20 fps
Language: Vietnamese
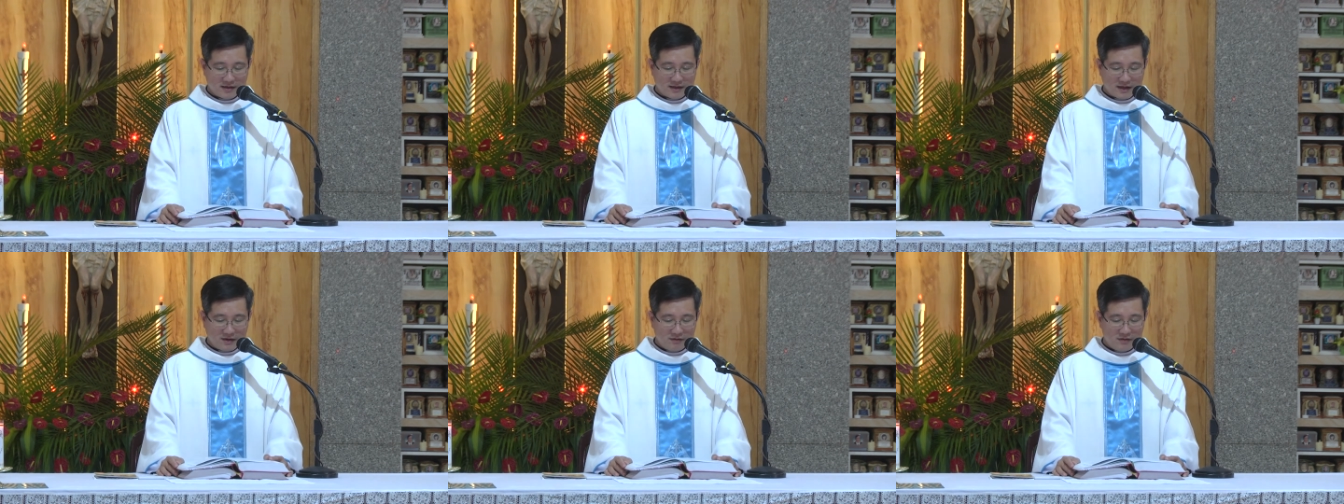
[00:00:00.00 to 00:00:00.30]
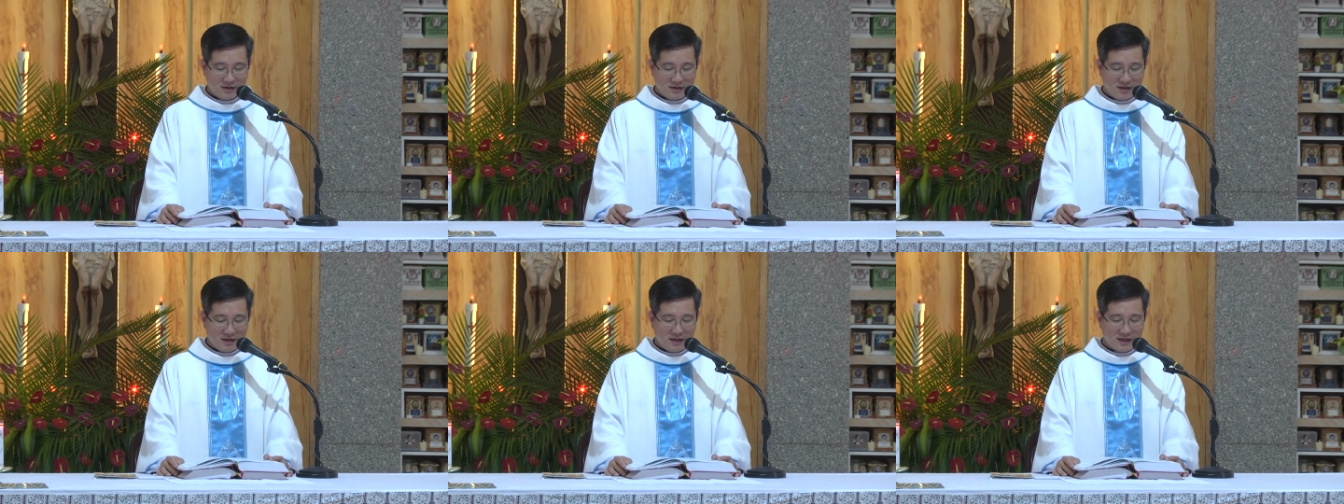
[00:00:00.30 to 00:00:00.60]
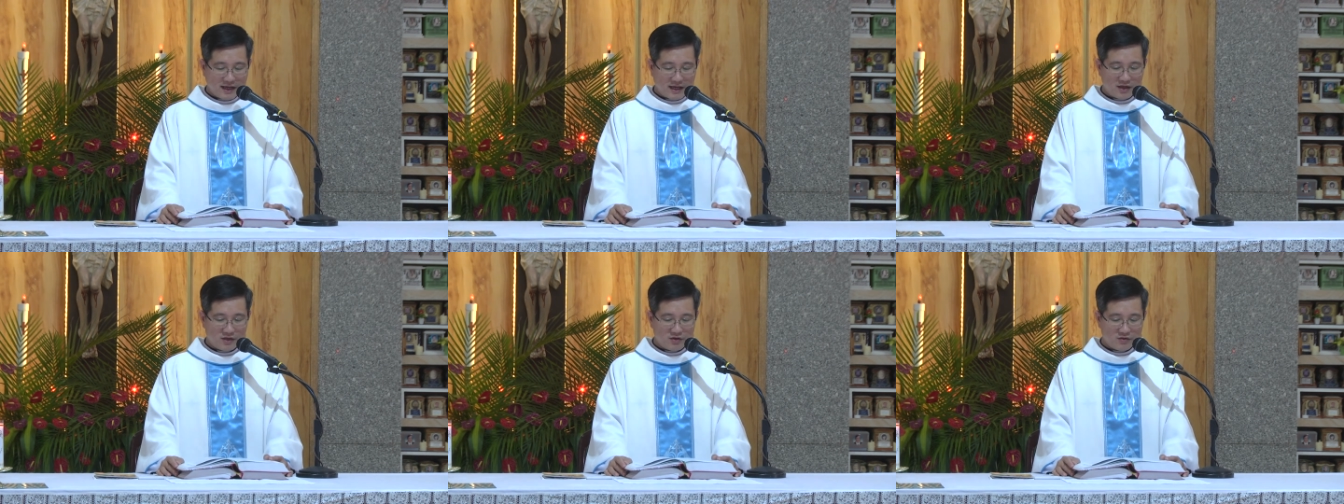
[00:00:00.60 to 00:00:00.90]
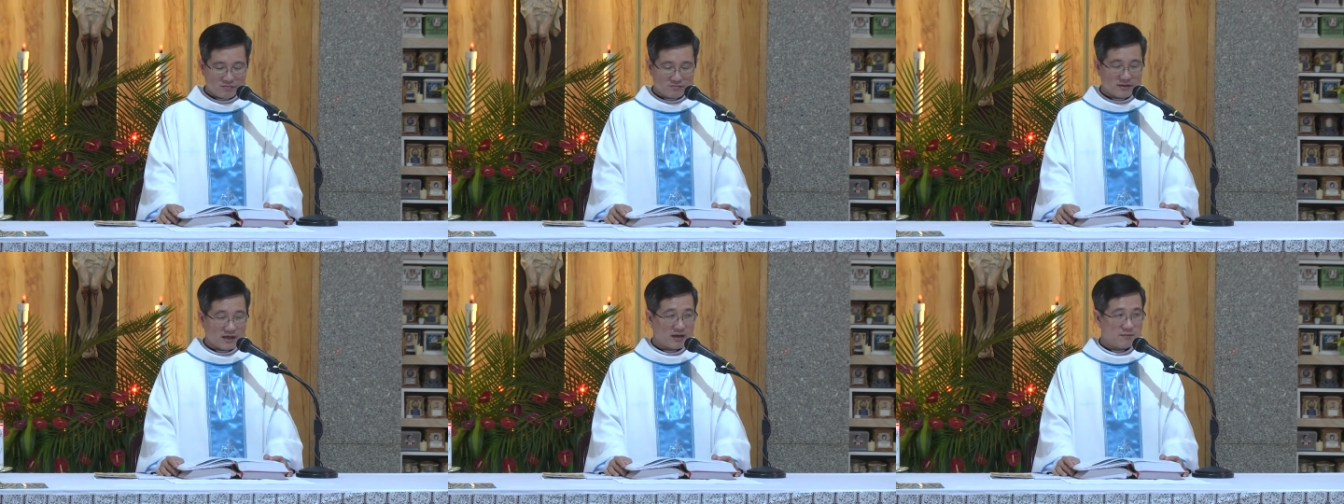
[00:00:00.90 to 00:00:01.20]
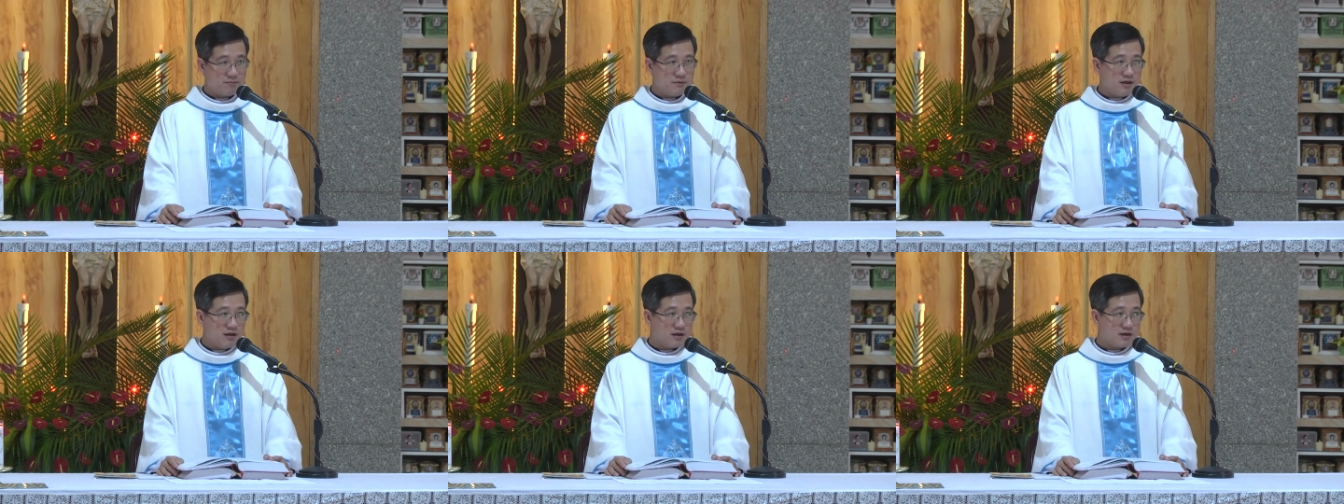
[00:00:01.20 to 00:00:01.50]
Giáo lý dạy chúng
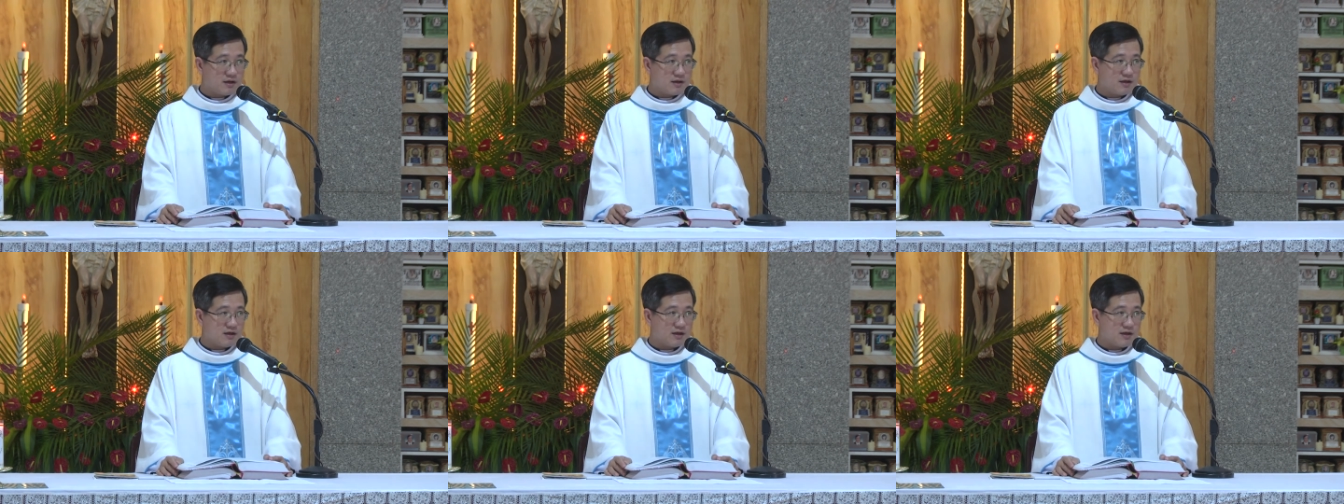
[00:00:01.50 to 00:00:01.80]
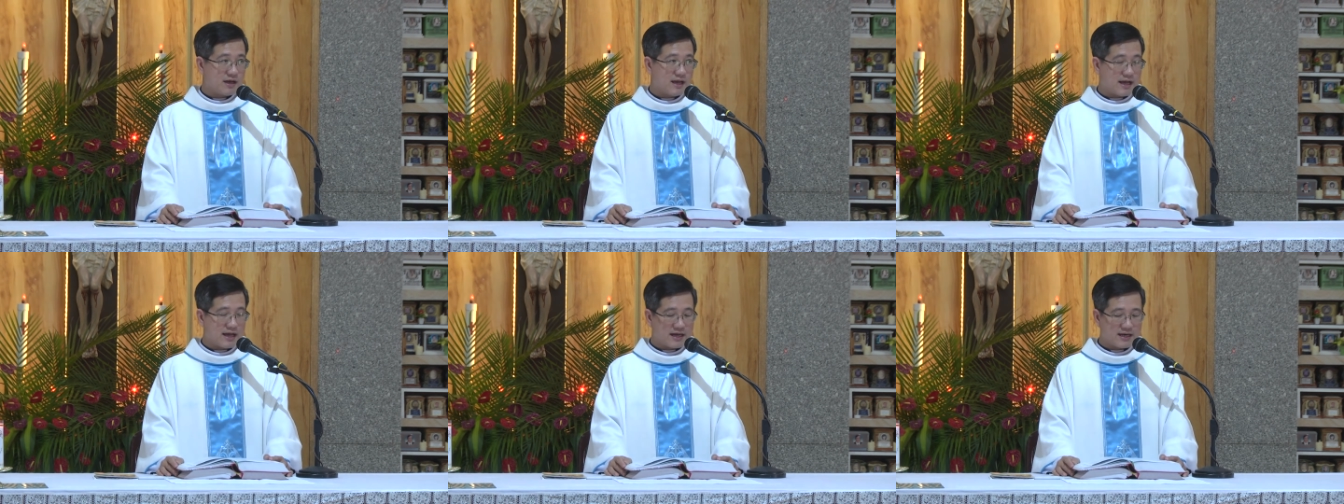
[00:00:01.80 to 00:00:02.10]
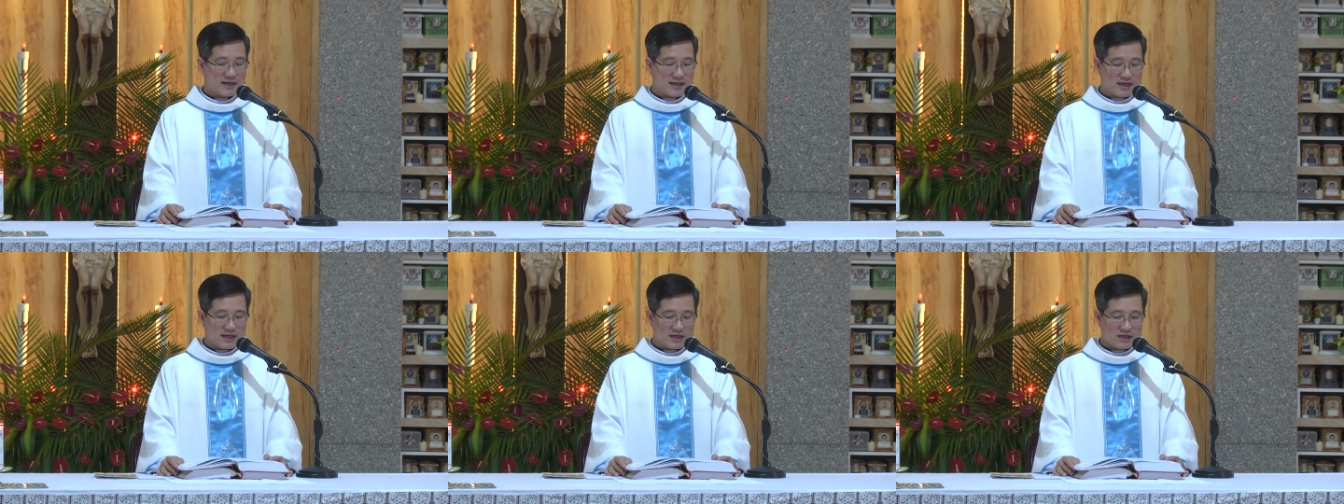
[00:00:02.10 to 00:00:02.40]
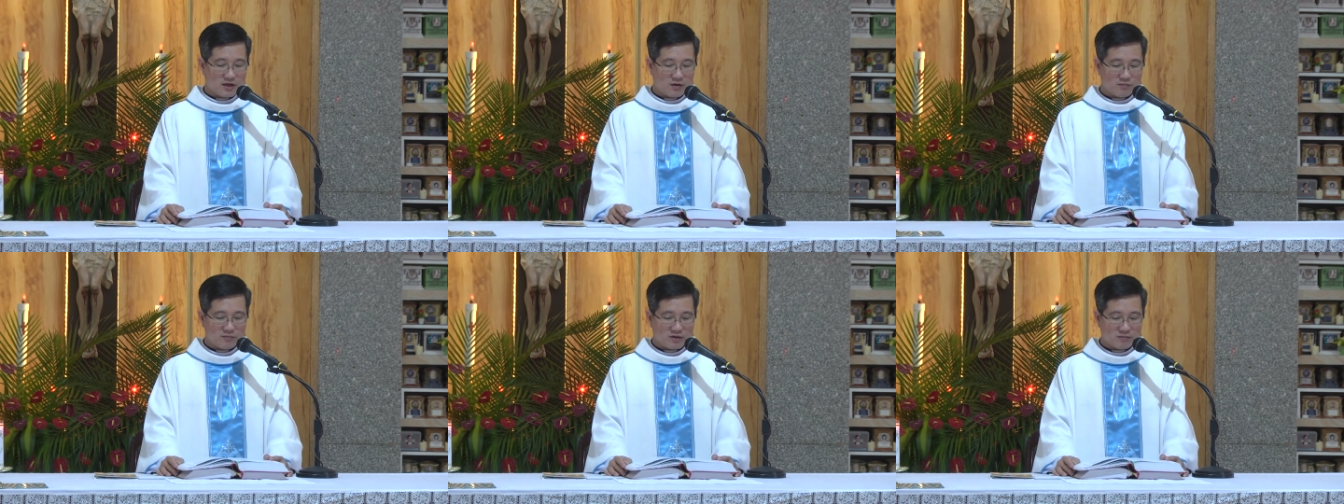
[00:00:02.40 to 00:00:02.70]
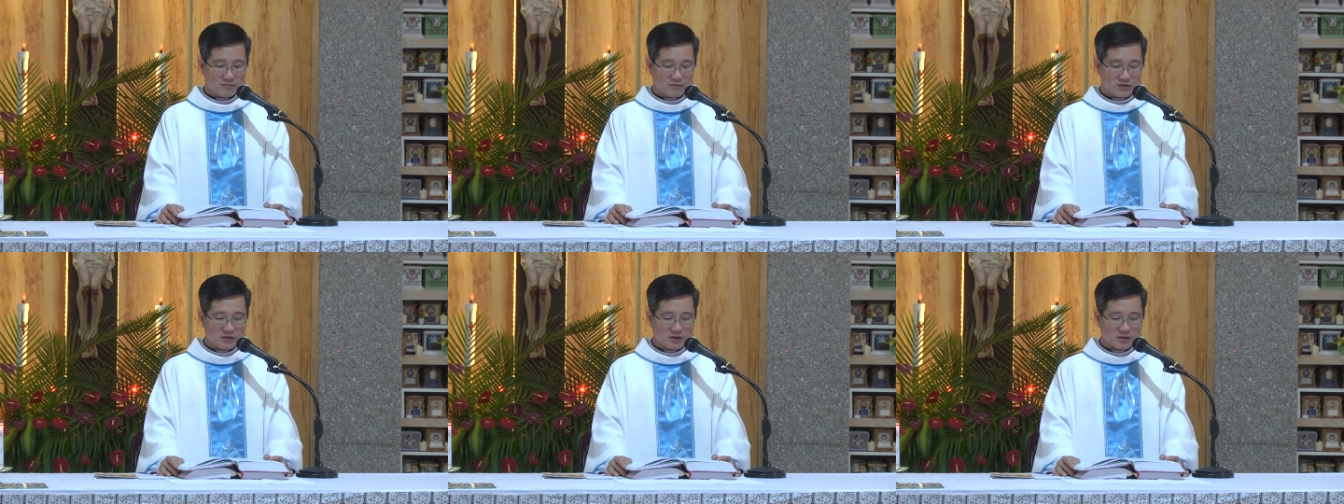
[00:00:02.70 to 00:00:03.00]
ta biết ăn năn dốc
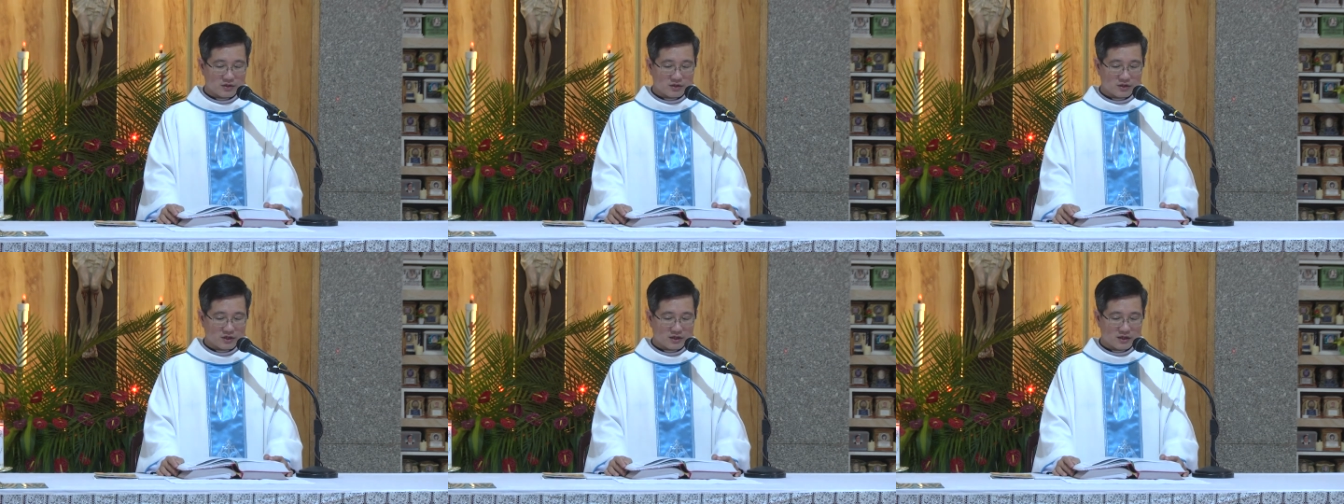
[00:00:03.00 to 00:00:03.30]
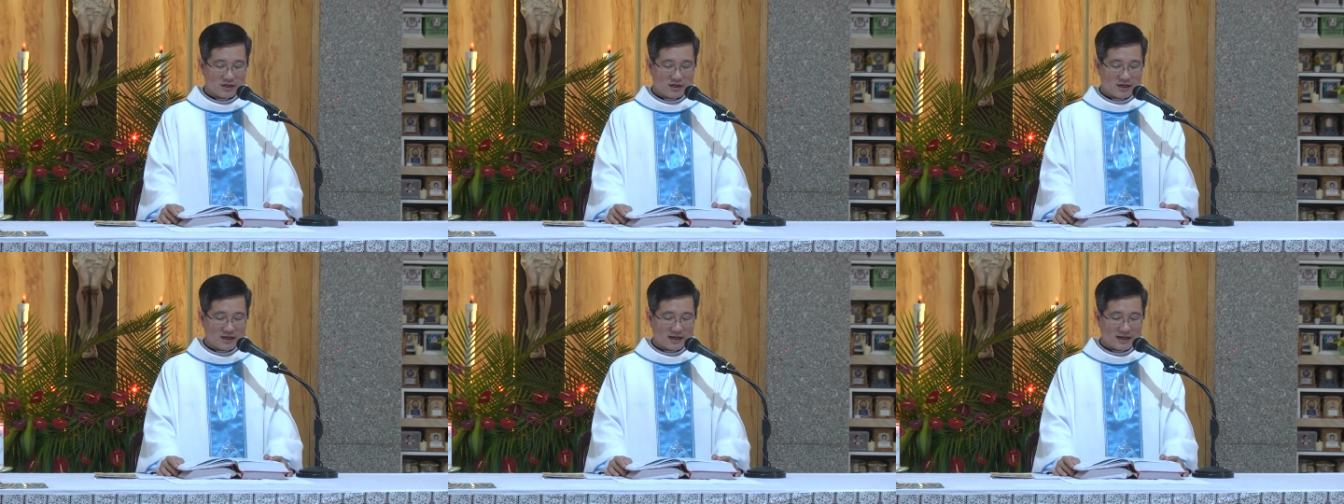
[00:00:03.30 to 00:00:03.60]
lòng chừa